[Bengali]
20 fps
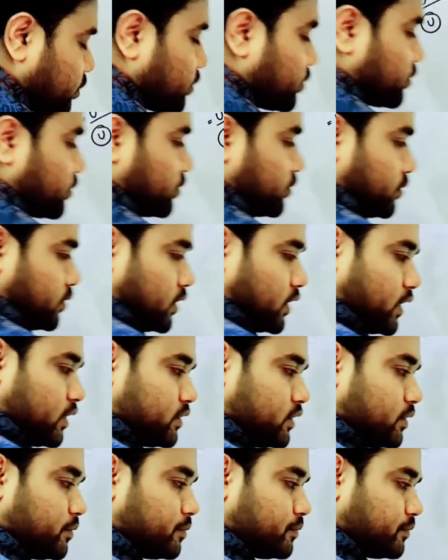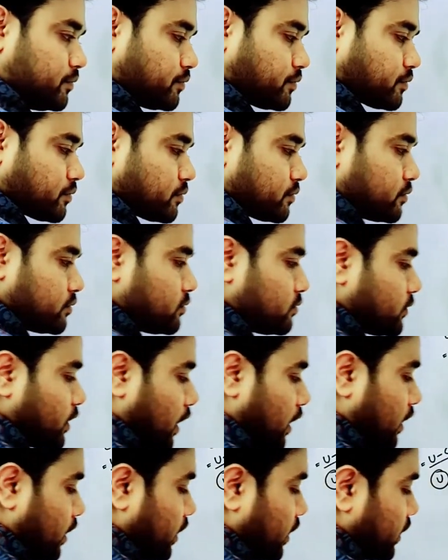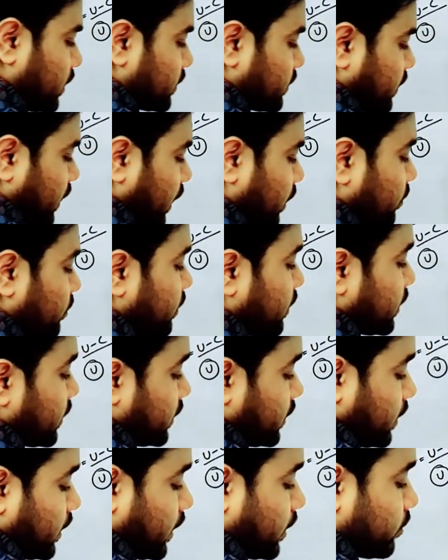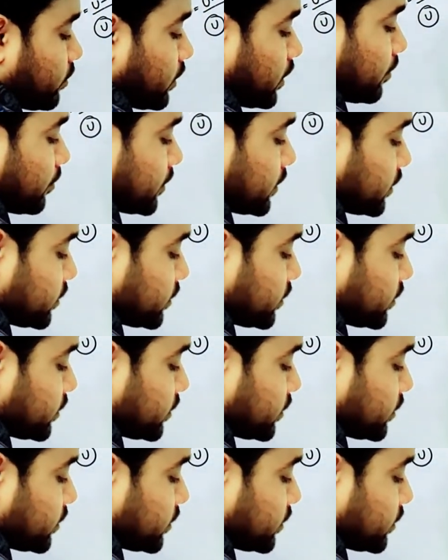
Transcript: পাবো ঠিক আছে তাহলে এখন